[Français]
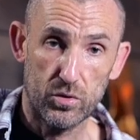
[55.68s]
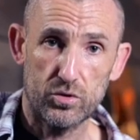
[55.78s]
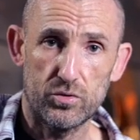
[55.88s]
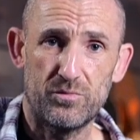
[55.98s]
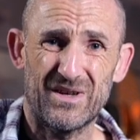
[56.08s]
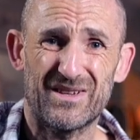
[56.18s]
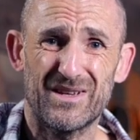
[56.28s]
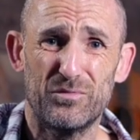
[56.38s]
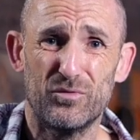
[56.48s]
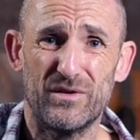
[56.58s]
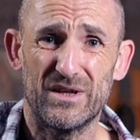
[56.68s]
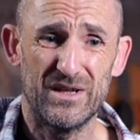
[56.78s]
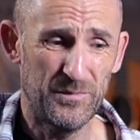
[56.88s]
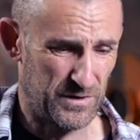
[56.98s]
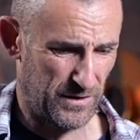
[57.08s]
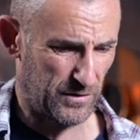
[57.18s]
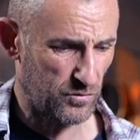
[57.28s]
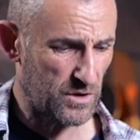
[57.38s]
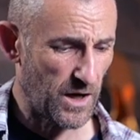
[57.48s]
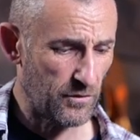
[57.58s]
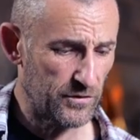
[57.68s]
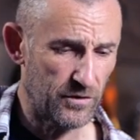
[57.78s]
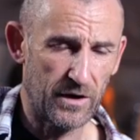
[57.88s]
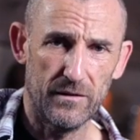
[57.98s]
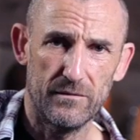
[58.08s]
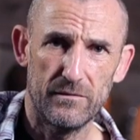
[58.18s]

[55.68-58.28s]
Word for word: je suis pas très bon avec les pieds. Donc là, on est en là.